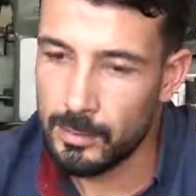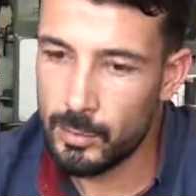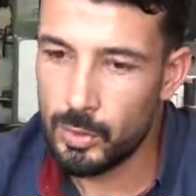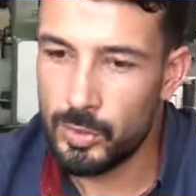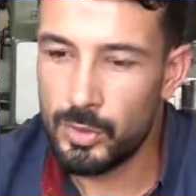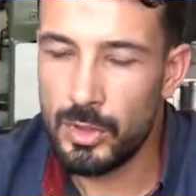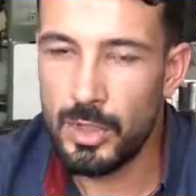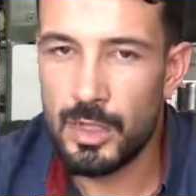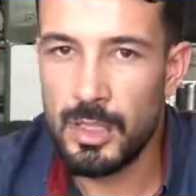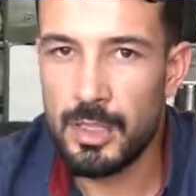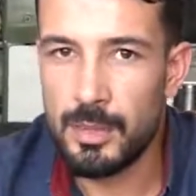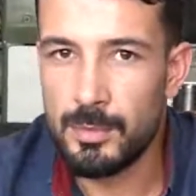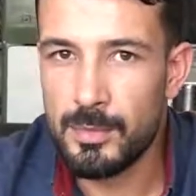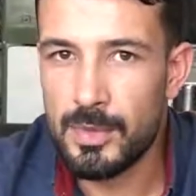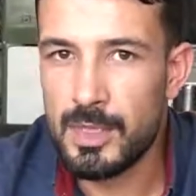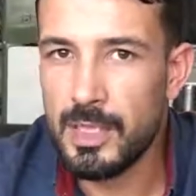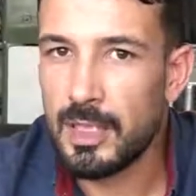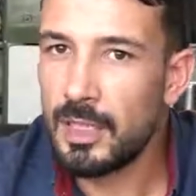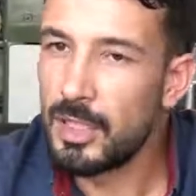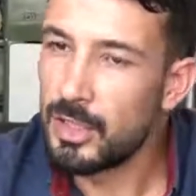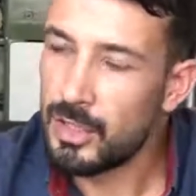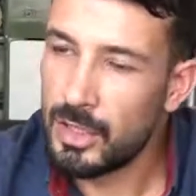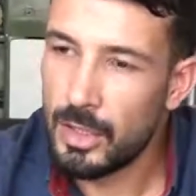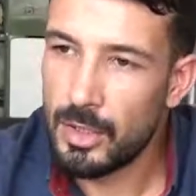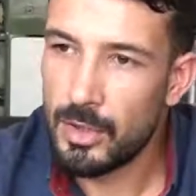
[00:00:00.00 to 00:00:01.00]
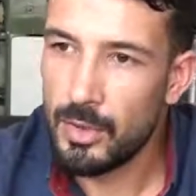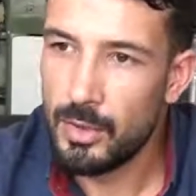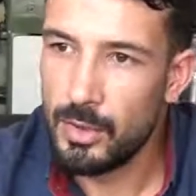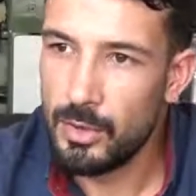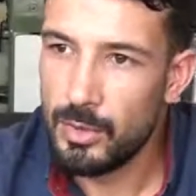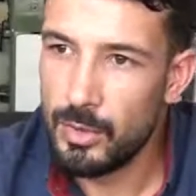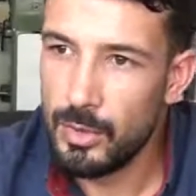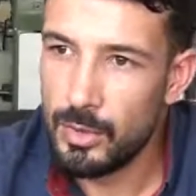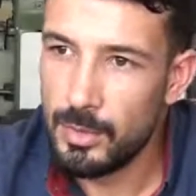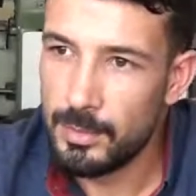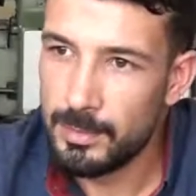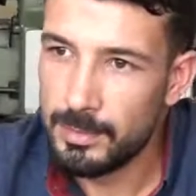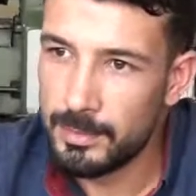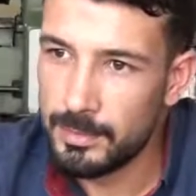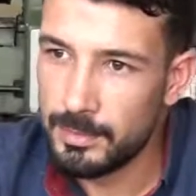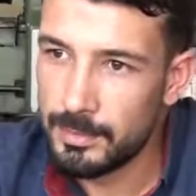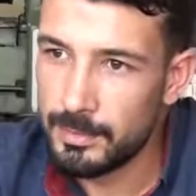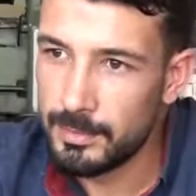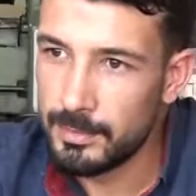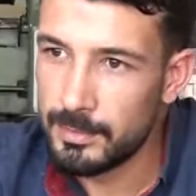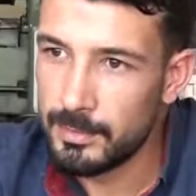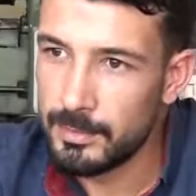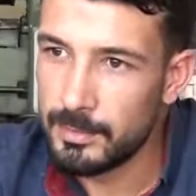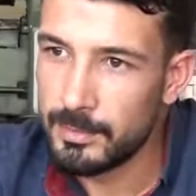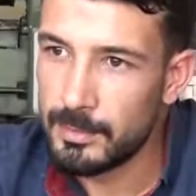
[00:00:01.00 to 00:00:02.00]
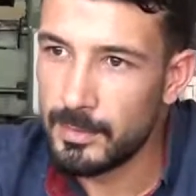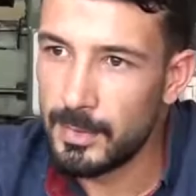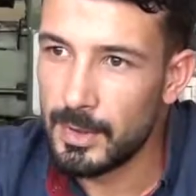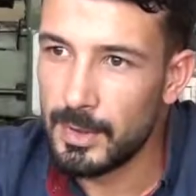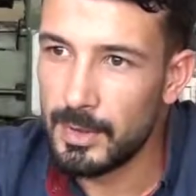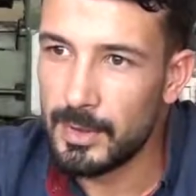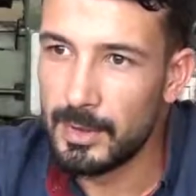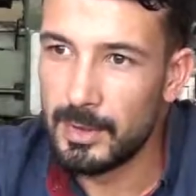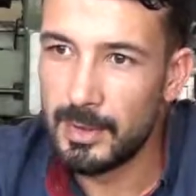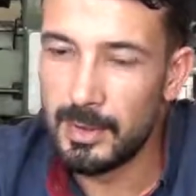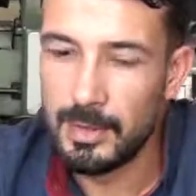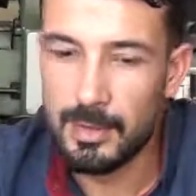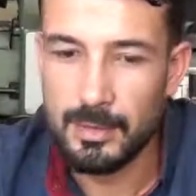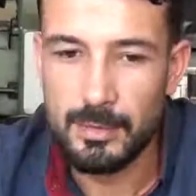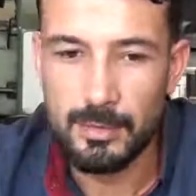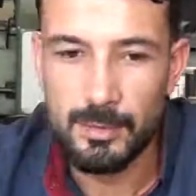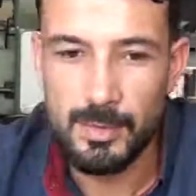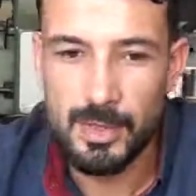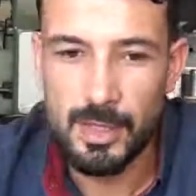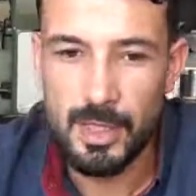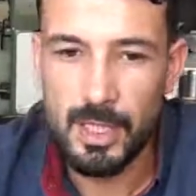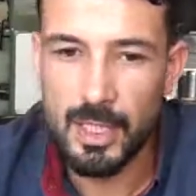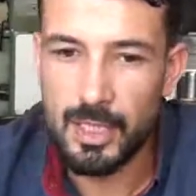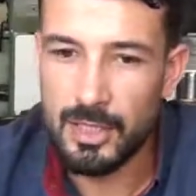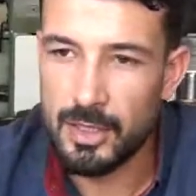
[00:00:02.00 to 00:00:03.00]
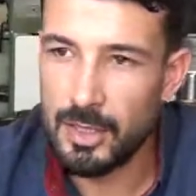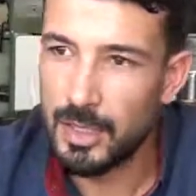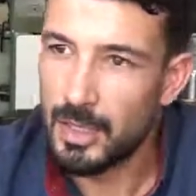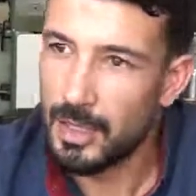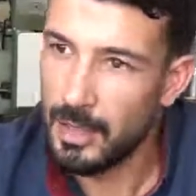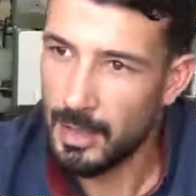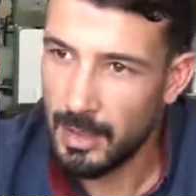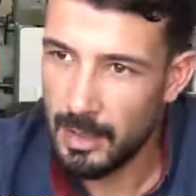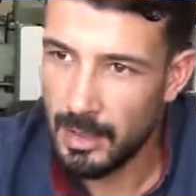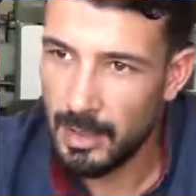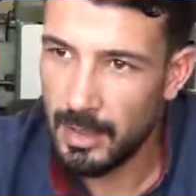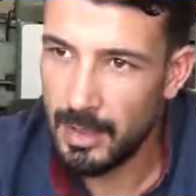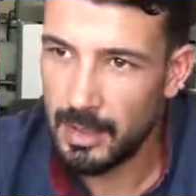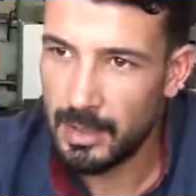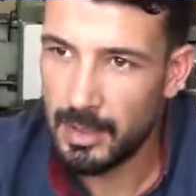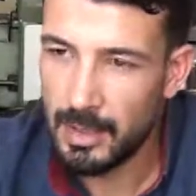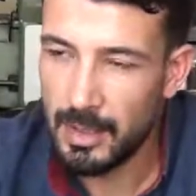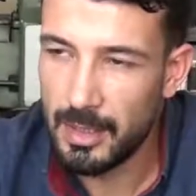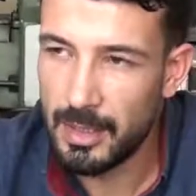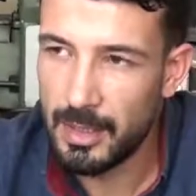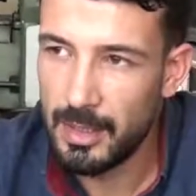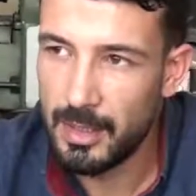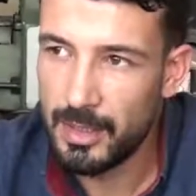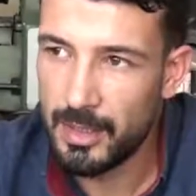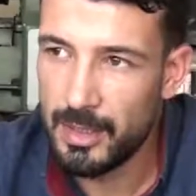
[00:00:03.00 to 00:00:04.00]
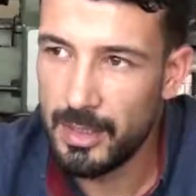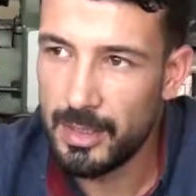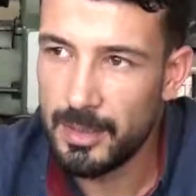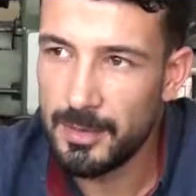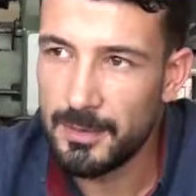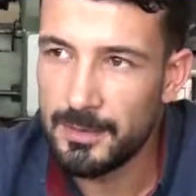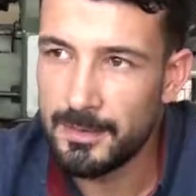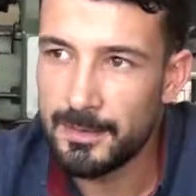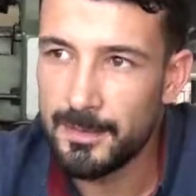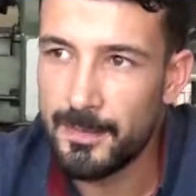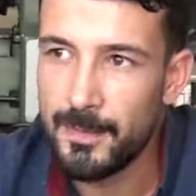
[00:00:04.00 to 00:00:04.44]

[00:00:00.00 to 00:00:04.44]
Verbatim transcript: Müşterilerimize teşekkür ediyorum. Ee, bizi tercih ettikleri için